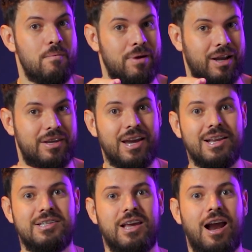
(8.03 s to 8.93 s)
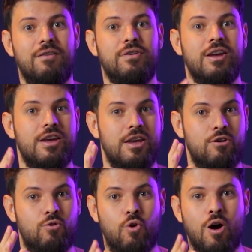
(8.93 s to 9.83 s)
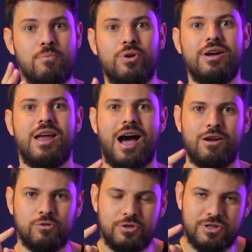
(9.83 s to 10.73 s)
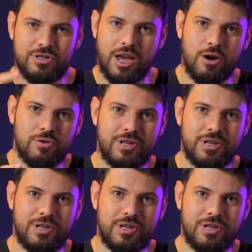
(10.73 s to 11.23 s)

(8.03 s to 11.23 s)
para que ele serve e como criar os seus